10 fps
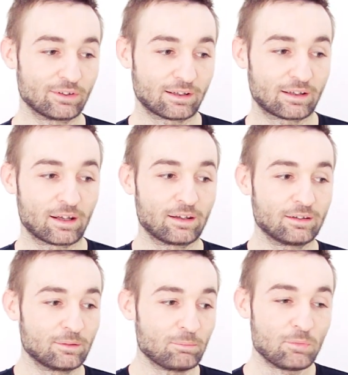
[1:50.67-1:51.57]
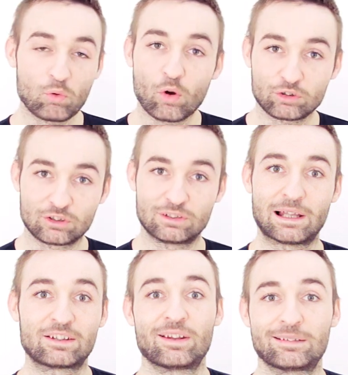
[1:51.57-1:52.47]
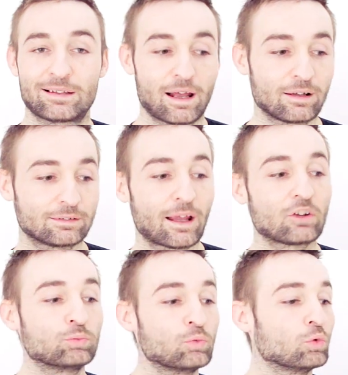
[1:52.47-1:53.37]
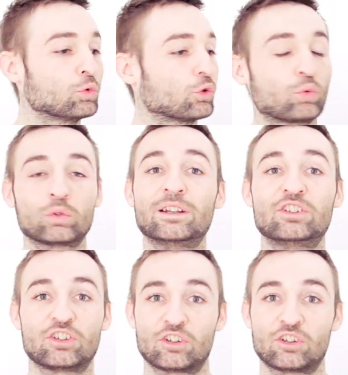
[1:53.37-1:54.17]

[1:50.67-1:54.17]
z takiej miłości dla dziecka dasz mu słodycze,